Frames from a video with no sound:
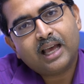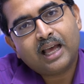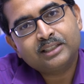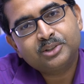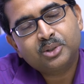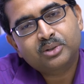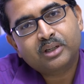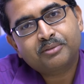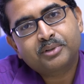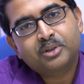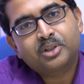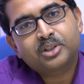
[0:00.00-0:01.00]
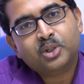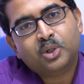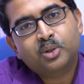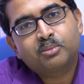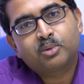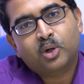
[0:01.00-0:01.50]
অ্যানজিওগ্রাফি করে
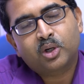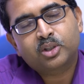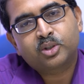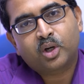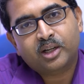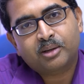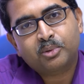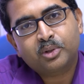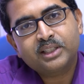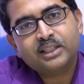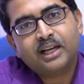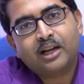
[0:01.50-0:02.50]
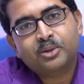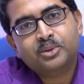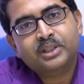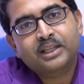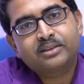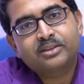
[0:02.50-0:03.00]
যখন ব্লক ধরা পড়ে কারোর
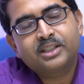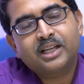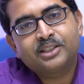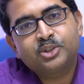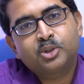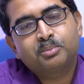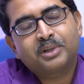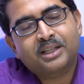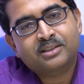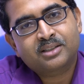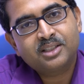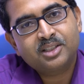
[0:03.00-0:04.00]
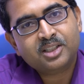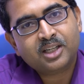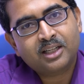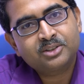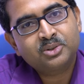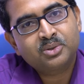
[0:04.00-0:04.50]
ক্ষেত্রে অ্যানজিওপ্লাস্টির
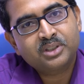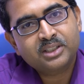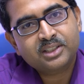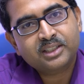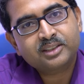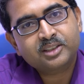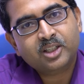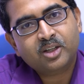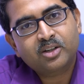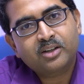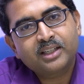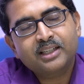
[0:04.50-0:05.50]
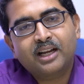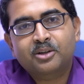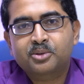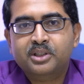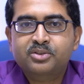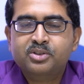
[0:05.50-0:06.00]
সাহায্য নিয়ে চিকিৎসা করা হয়
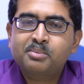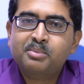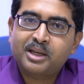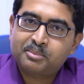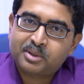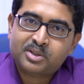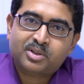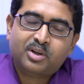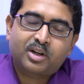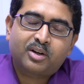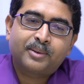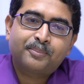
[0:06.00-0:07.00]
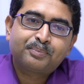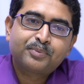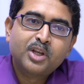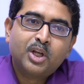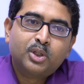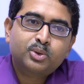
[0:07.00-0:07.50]
কারোর ক্ষেত্রে বাইপাস করা হয়
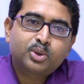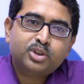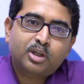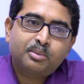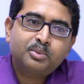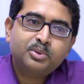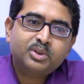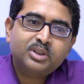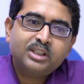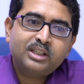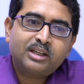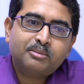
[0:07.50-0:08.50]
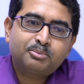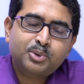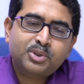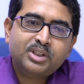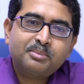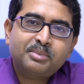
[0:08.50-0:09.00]
তো স্বভাবতই
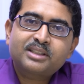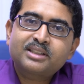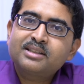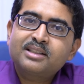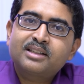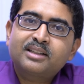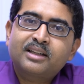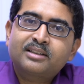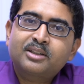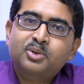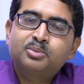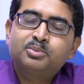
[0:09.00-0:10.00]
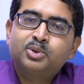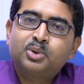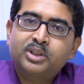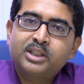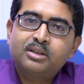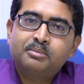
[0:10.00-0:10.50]
বুঝতেই পারছেন যে এটা একটা খুব
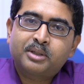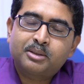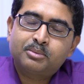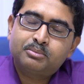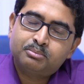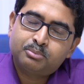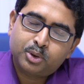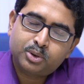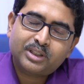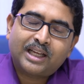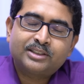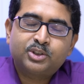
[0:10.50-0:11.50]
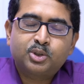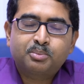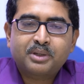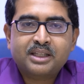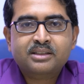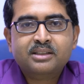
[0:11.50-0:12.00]
জটিল মানে বোথ
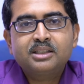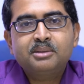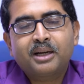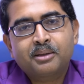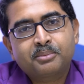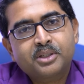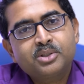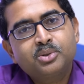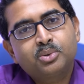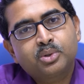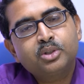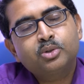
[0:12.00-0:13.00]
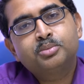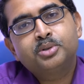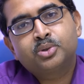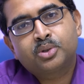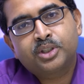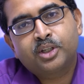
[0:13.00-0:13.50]
অ্যানজিওপ্লাস্টি বাইপাস দুটোই খুবই
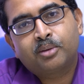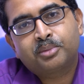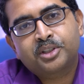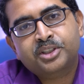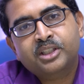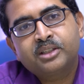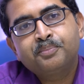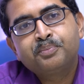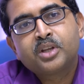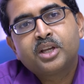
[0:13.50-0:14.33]
জটিল অপারেশন